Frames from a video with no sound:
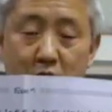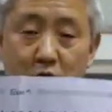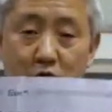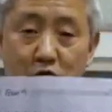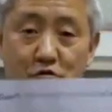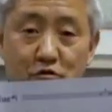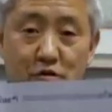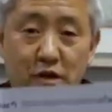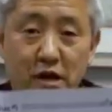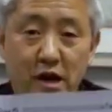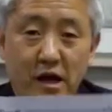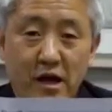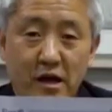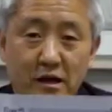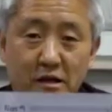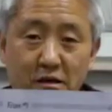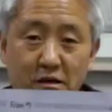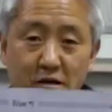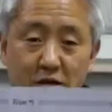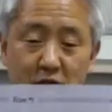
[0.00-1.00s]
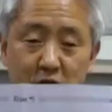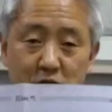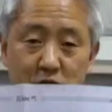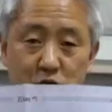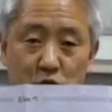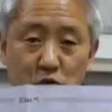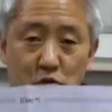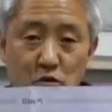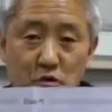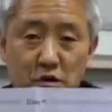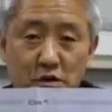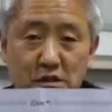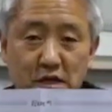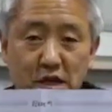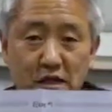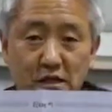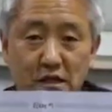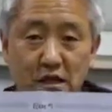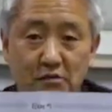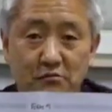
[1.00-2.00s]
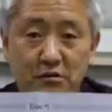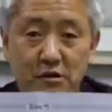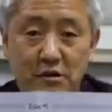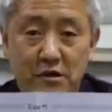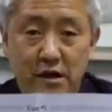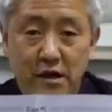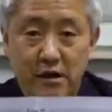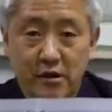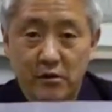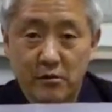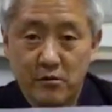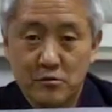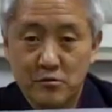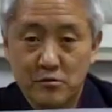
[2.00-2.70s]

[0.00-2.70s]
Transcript: 국회 소통이 잘 되고 있나요?